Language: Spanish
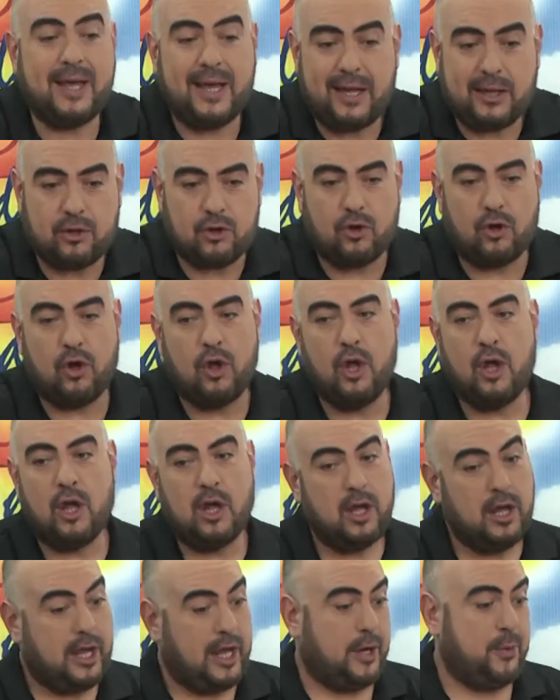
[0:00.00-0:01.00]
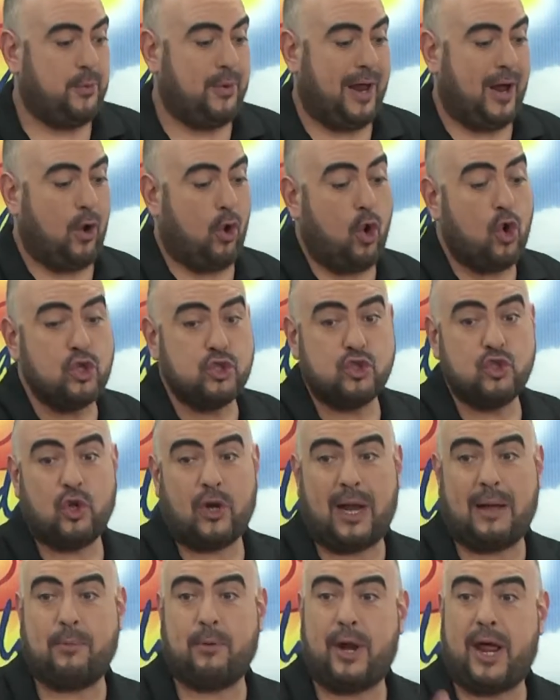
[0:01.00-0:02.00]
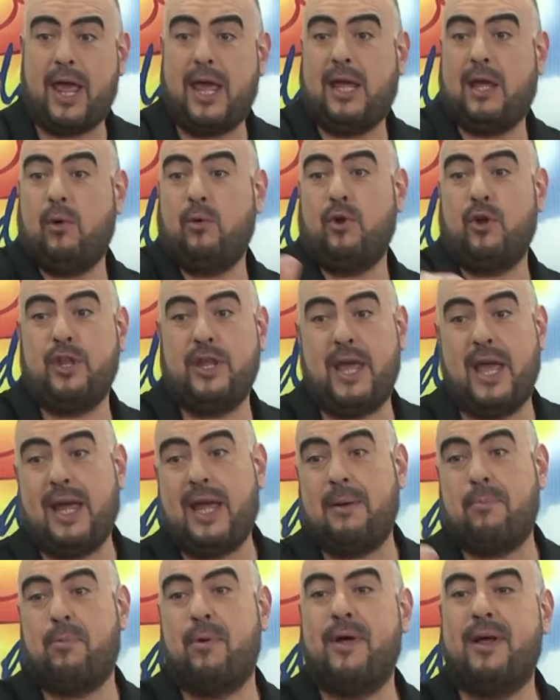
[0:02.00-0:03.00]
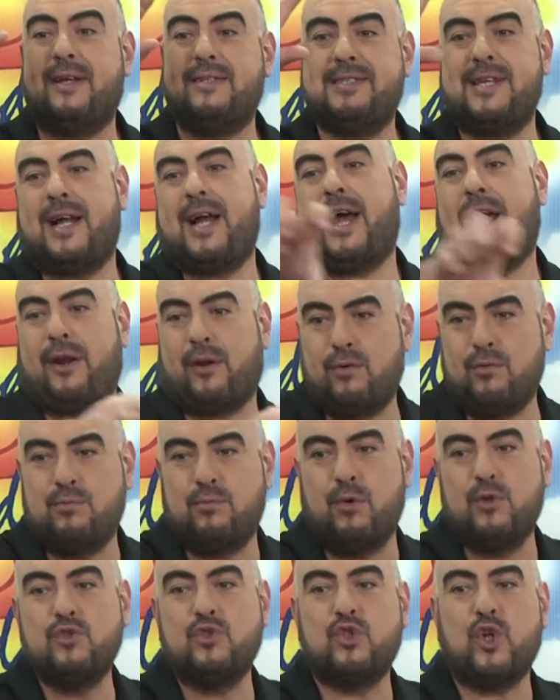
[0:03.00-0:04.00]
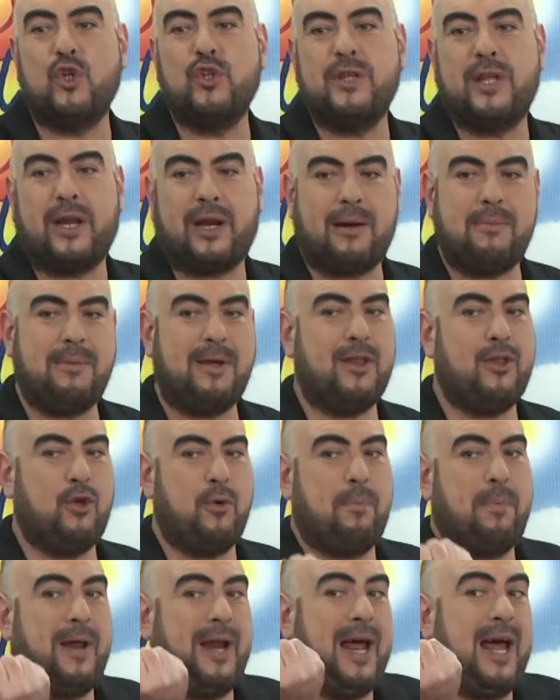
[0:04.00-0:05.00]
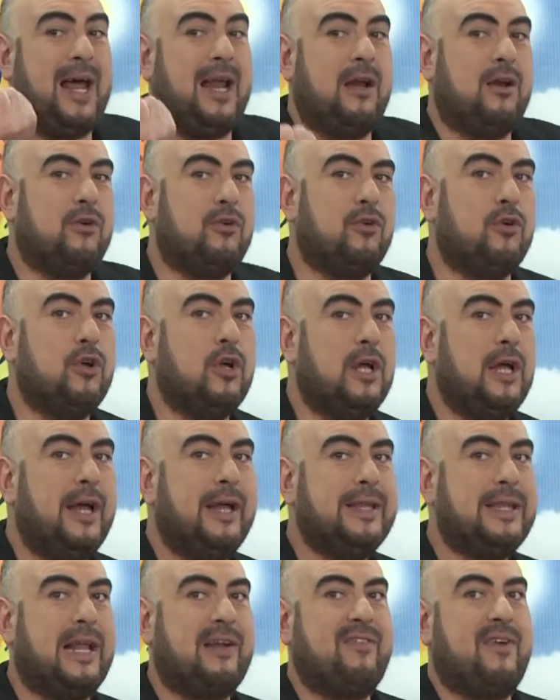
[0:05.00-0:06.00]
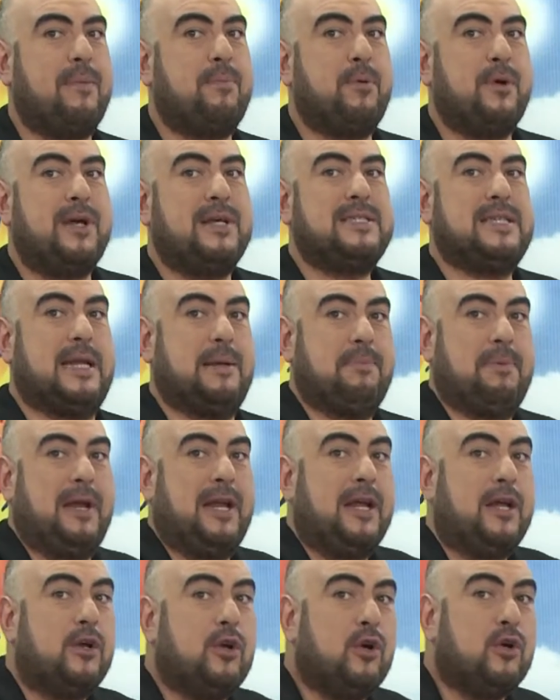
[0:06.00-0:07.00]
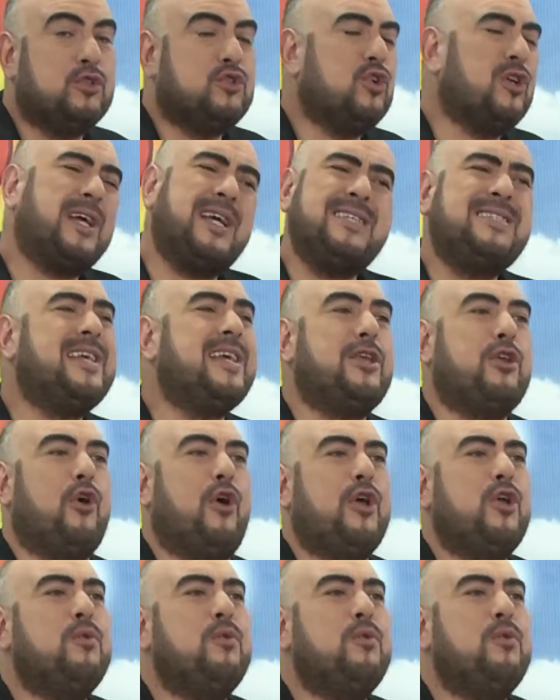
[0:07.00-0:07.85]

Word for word: esto. En una góndola por ahí que uno llegue y pueda sacar un montón de remedios para algo, tal vez puede ser peligroso, qué sé yo, hay